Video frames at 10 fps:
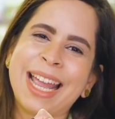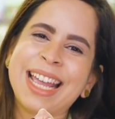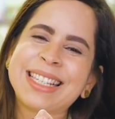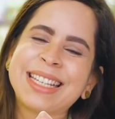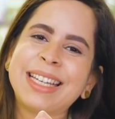
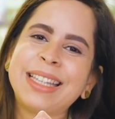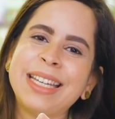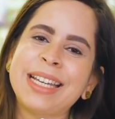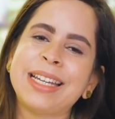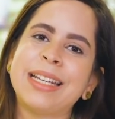es que
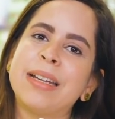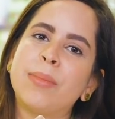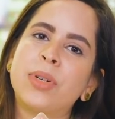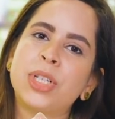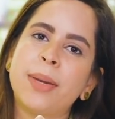tiene
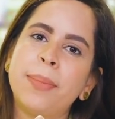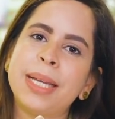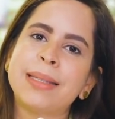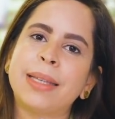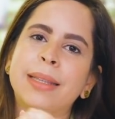muchas
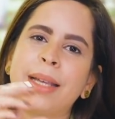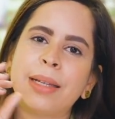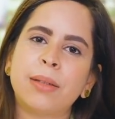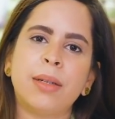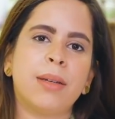veces
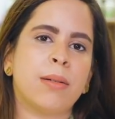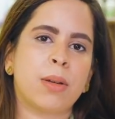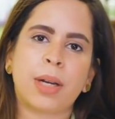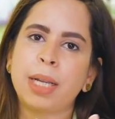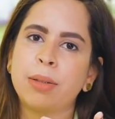datos
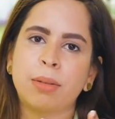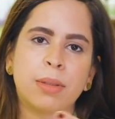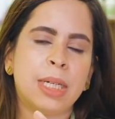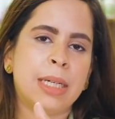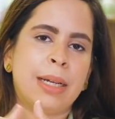
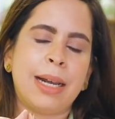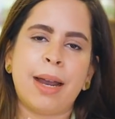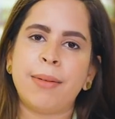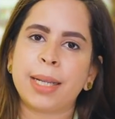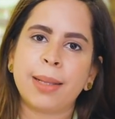incorrectos.
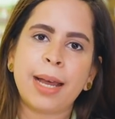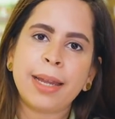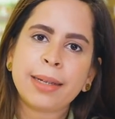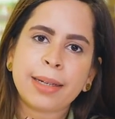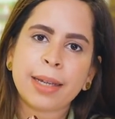La
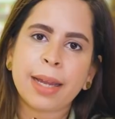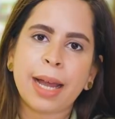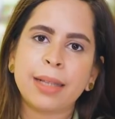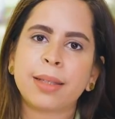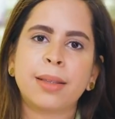verdad es que
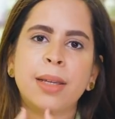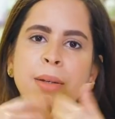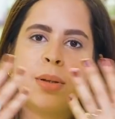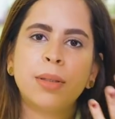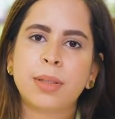antes de
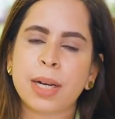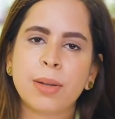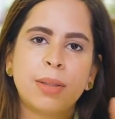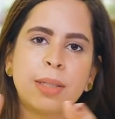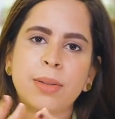encontrar
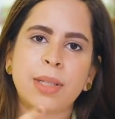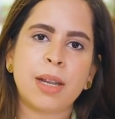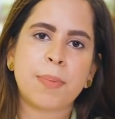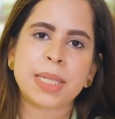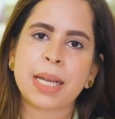los datos
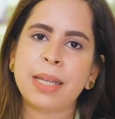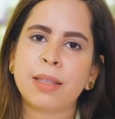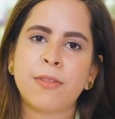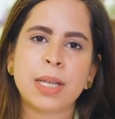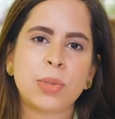del
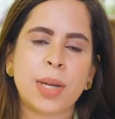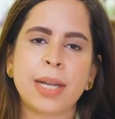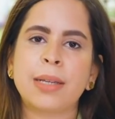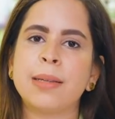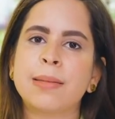especialista Fran
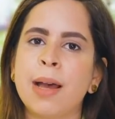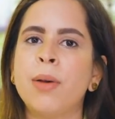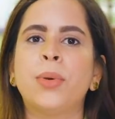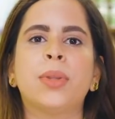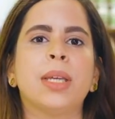Suárez,
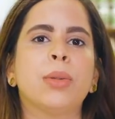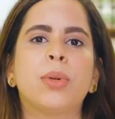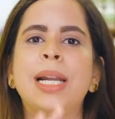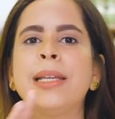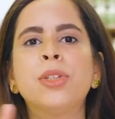quizás usted
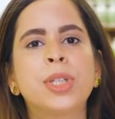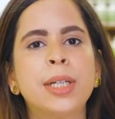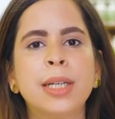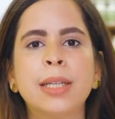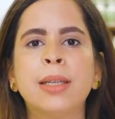entró al
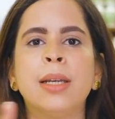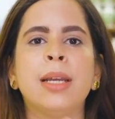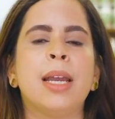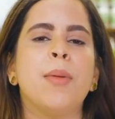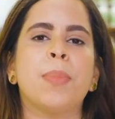internet,
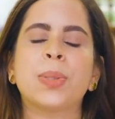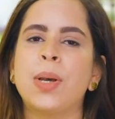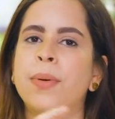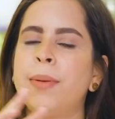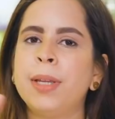
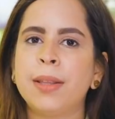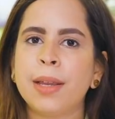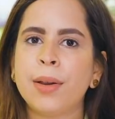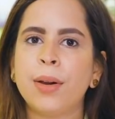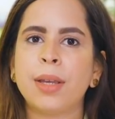empezó a ver
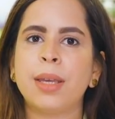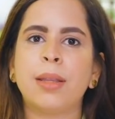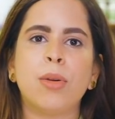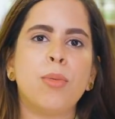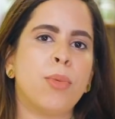videos
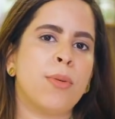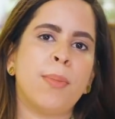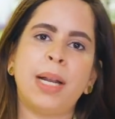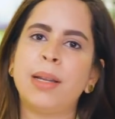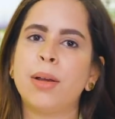y tiene un
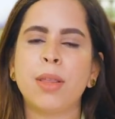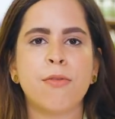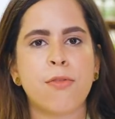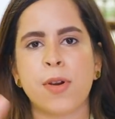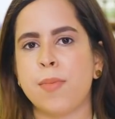bombardeo de
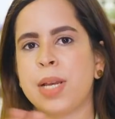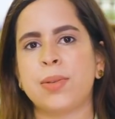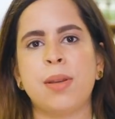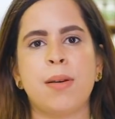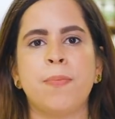
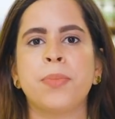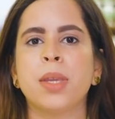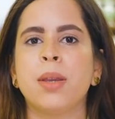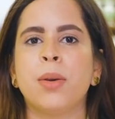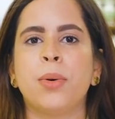información.
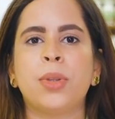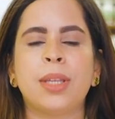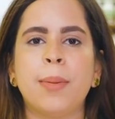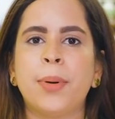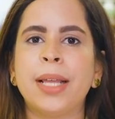
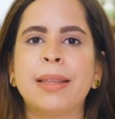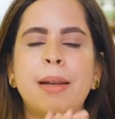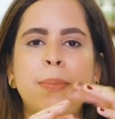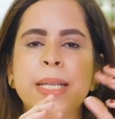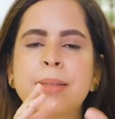Usted puede
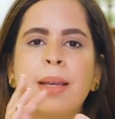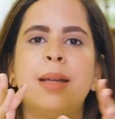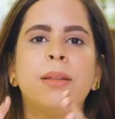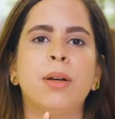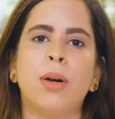estar
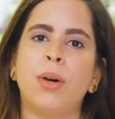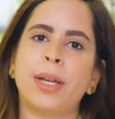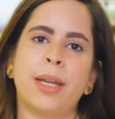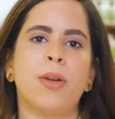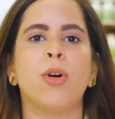pensando,
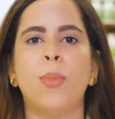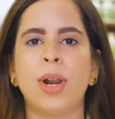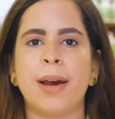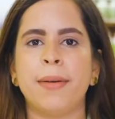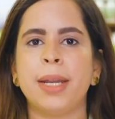ok,
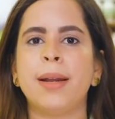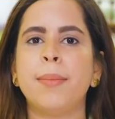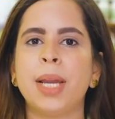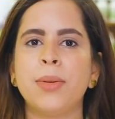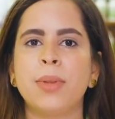como la
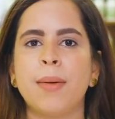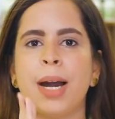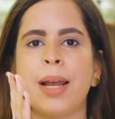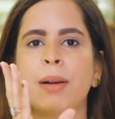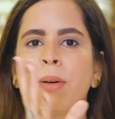avena me ayuda a
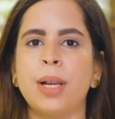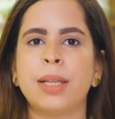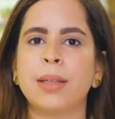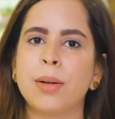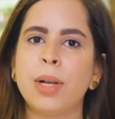bajar el
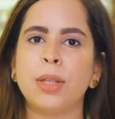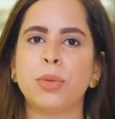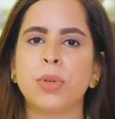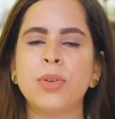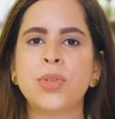colesterol,
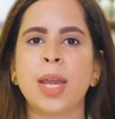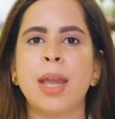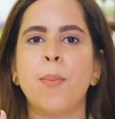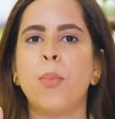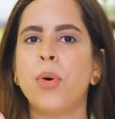entonces
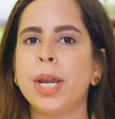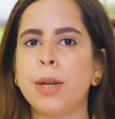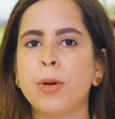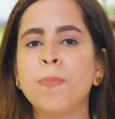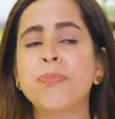es
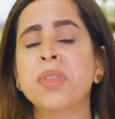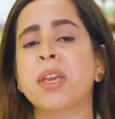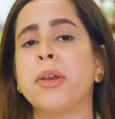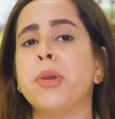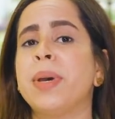bueno
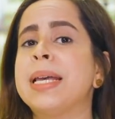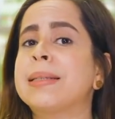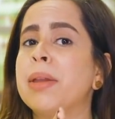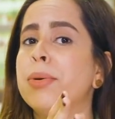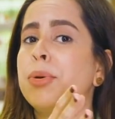que yo me
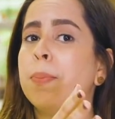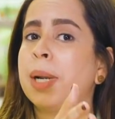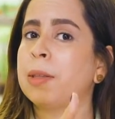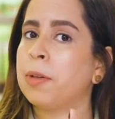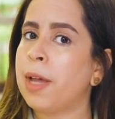desayune un
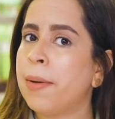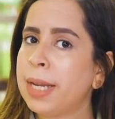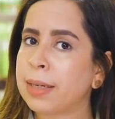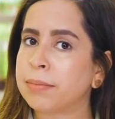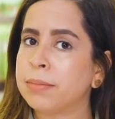plato de
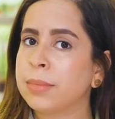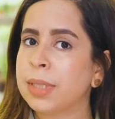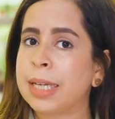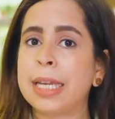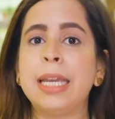avena.
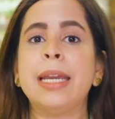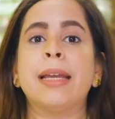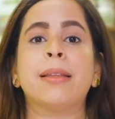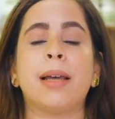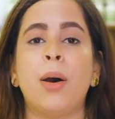Y
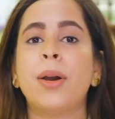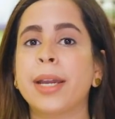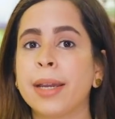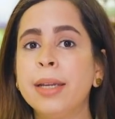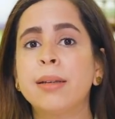está ok
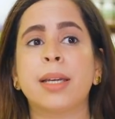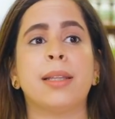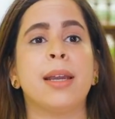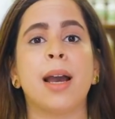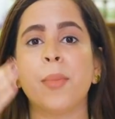que
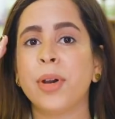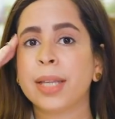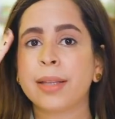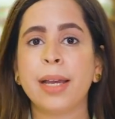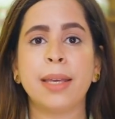tengamos
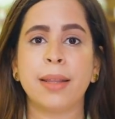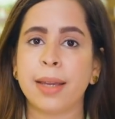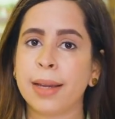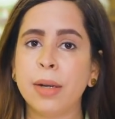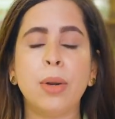estas
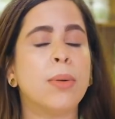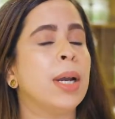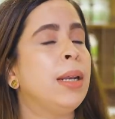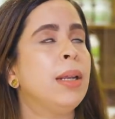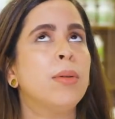ideas, no
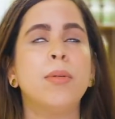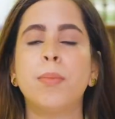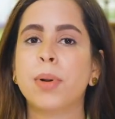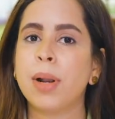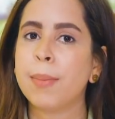hay
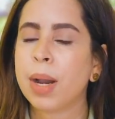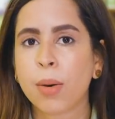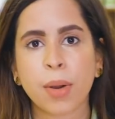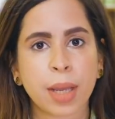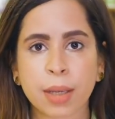ningún problema
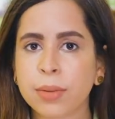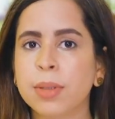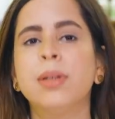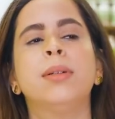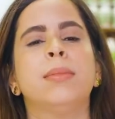con
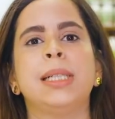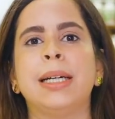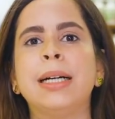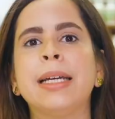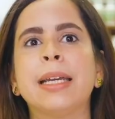esto,
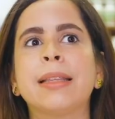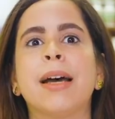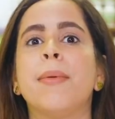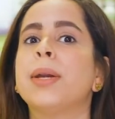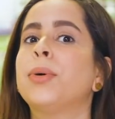¿verdad?
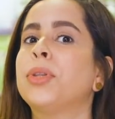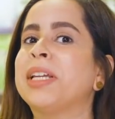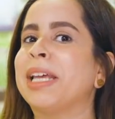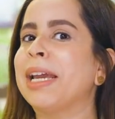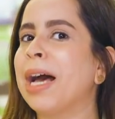Está bien que
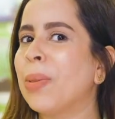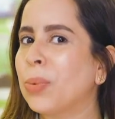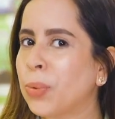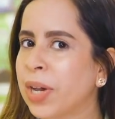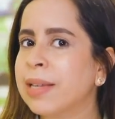usted tenga
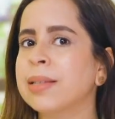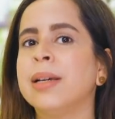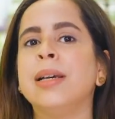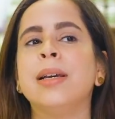dudas,